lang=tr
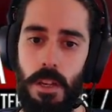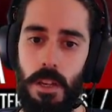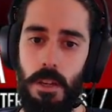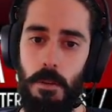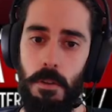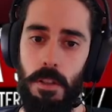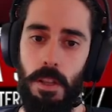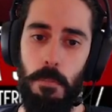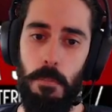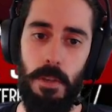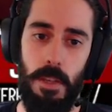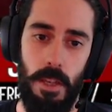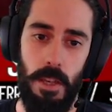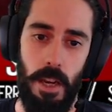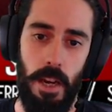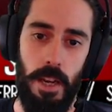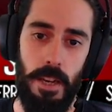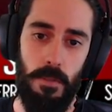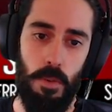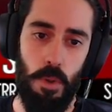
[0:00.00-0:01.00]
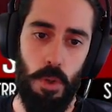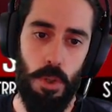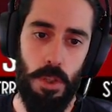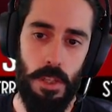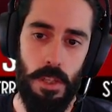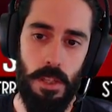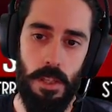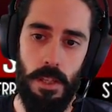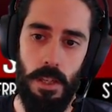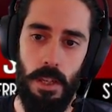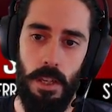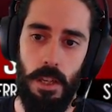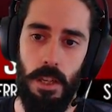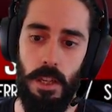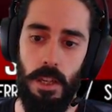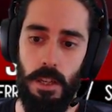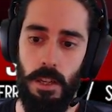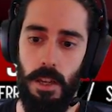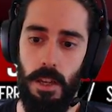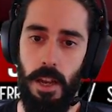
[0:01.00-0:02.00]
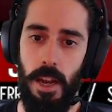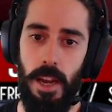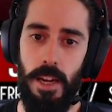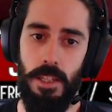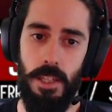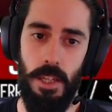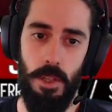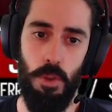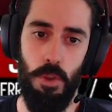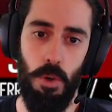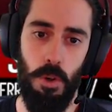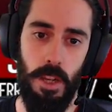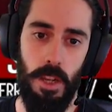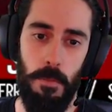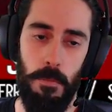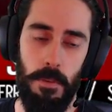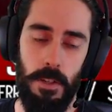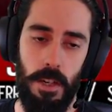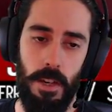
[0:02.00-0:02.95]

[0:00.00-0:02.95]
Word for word: tabii ki yani vuruş hissi her şey çok önemli.